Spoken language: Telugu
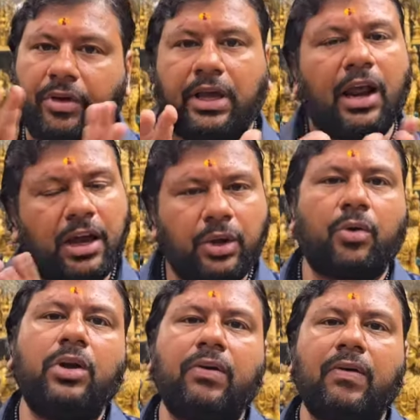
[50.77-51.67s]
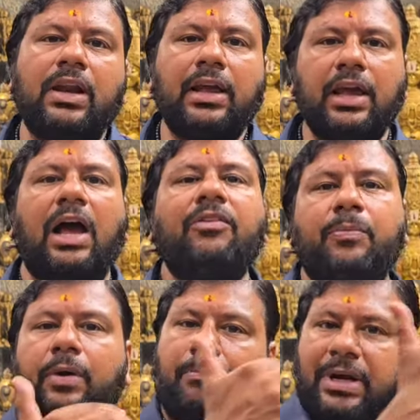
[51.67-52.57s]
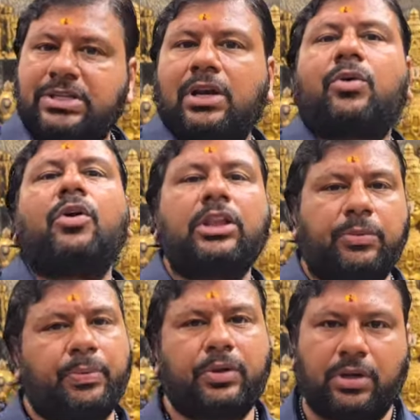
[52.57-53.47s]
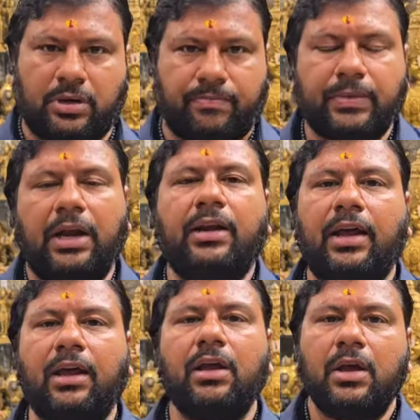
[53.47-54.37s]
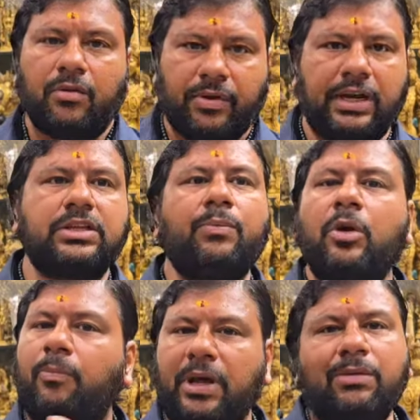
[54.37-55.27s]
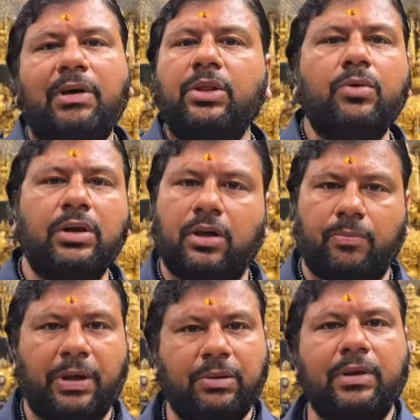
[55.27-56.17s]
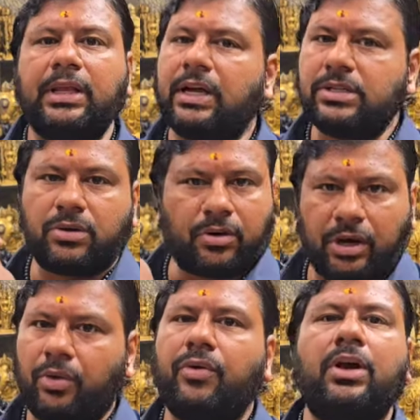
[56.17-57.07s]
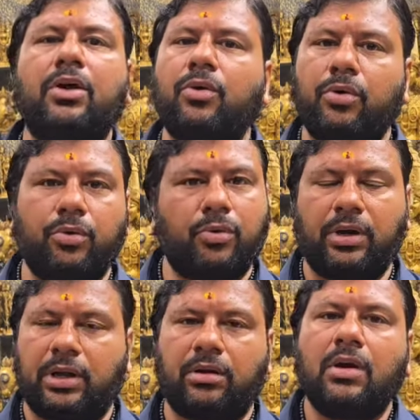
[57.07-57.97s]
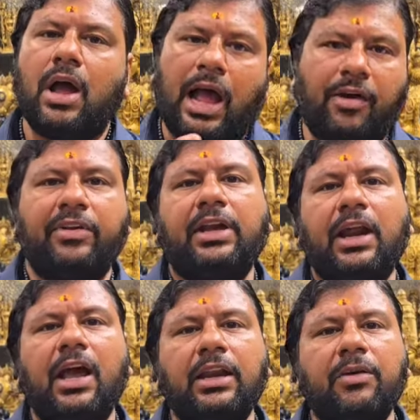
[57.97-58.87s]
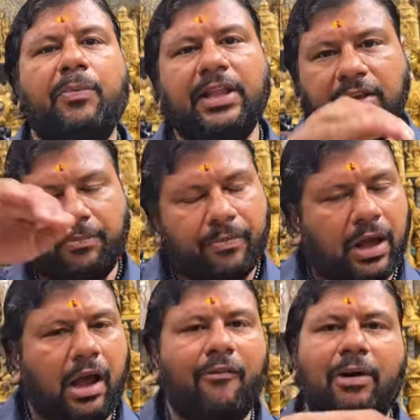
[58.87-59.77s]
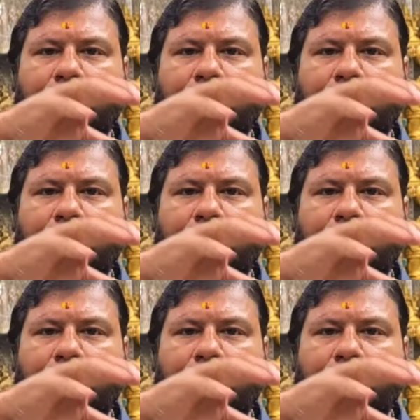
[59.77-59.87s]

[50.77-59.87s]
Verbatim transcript: విగ్రహాన్ని కొనుక్కు వెళ్ళి అవి భజనలకు కూడా తిప్పుతున్నారు అంటే ఫర్ ఎగ్జాంపుల్ పది మంది ఉన్నారు పది మంది కలిసి కలిసి ఒక అడుగు విగ్రహం కొనుక్కుంటారు ఆ విగ్రహాన్ని పది ఆ